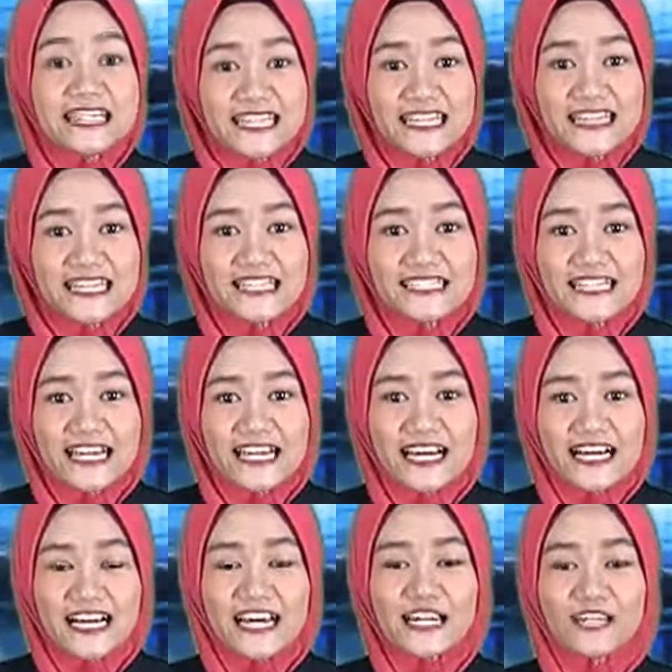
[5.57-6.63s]
ini dan
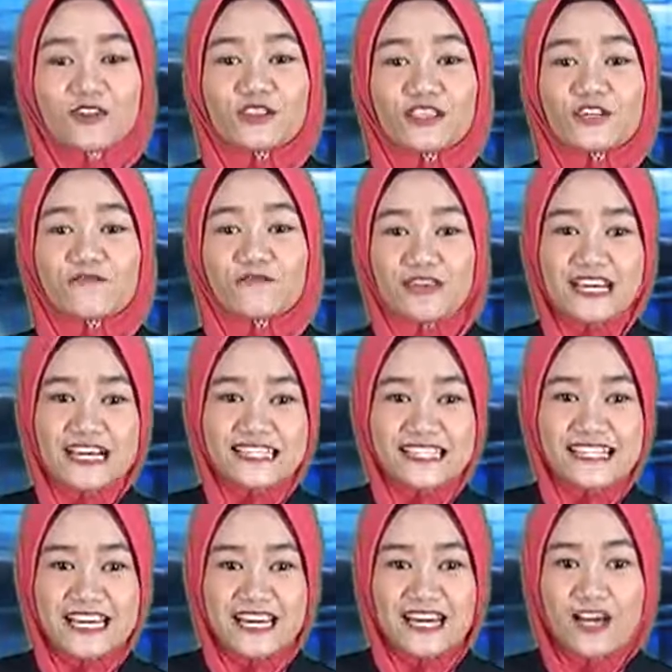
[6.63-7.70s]
nyalakan
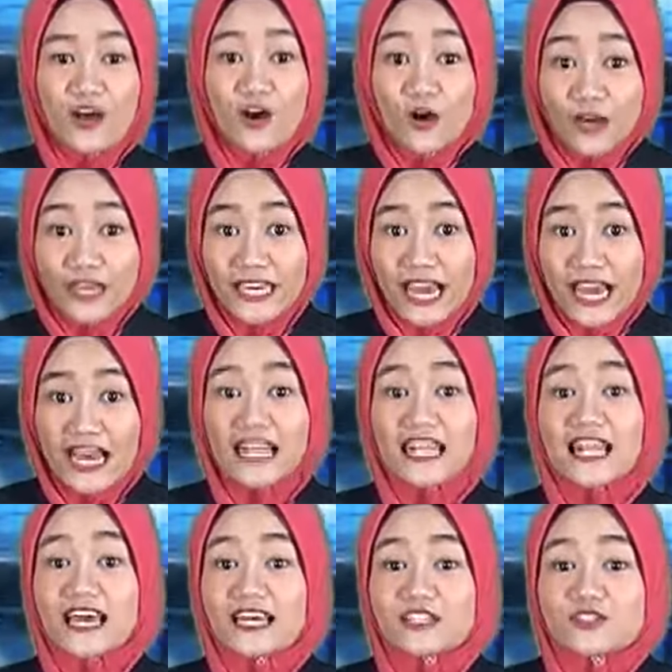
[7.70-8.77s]
notifikasinya. Oh ya,
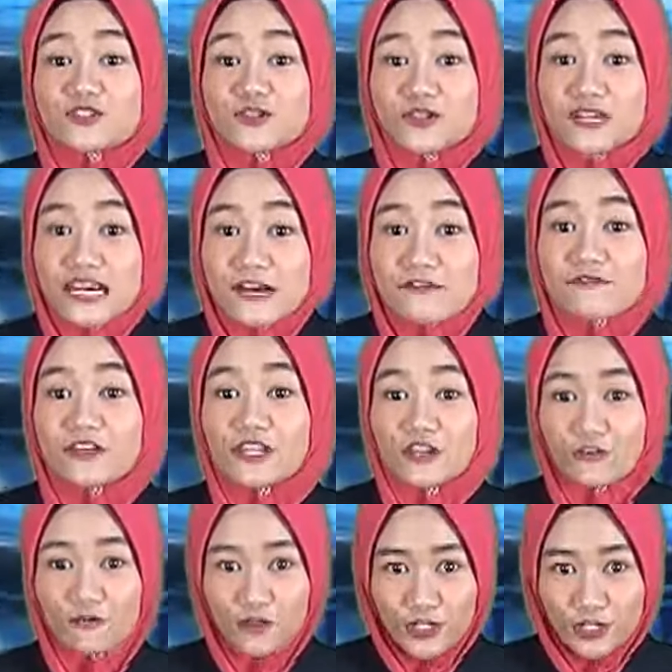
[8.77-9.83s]
like juga
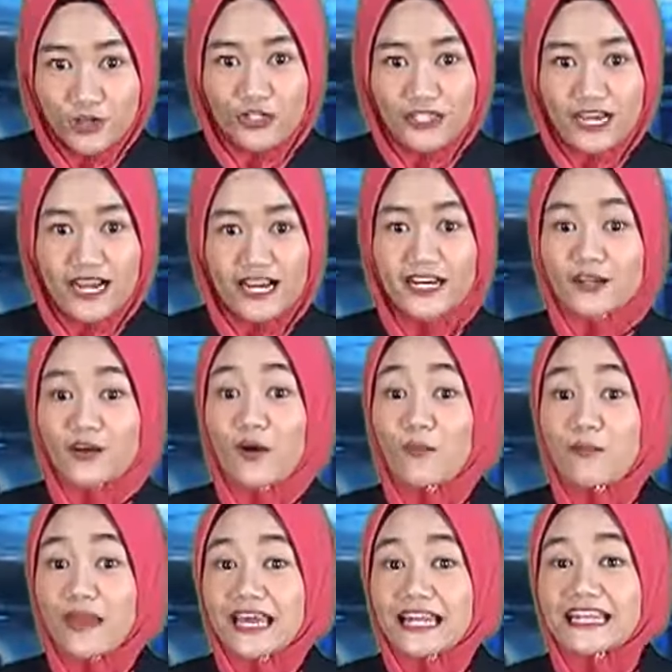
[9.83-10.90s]
video-videonya,
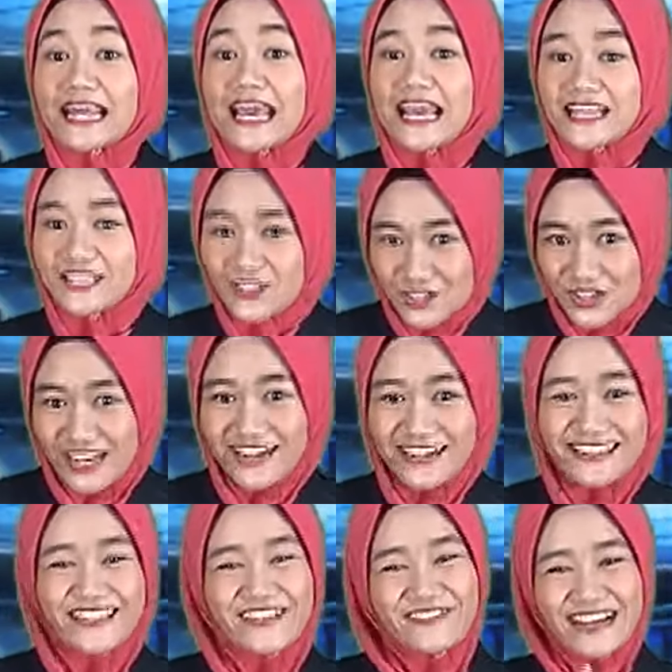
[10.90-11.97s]
comment and share.
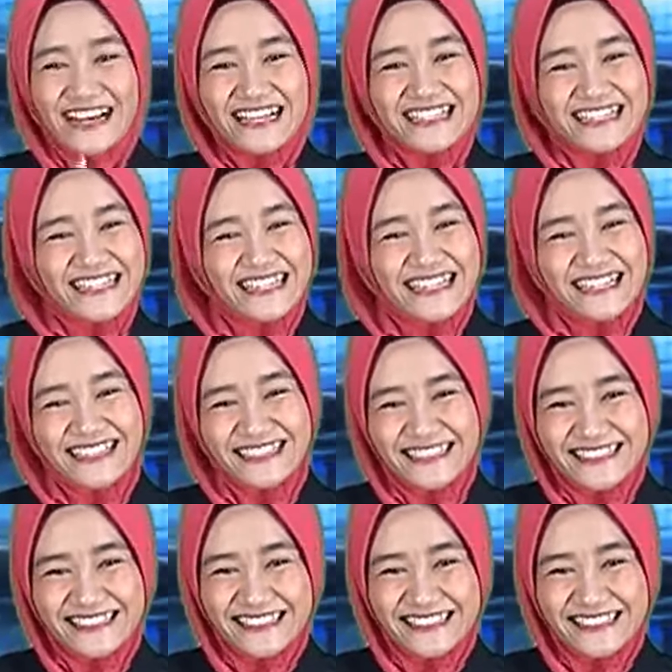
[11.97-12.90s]
Terima kasih.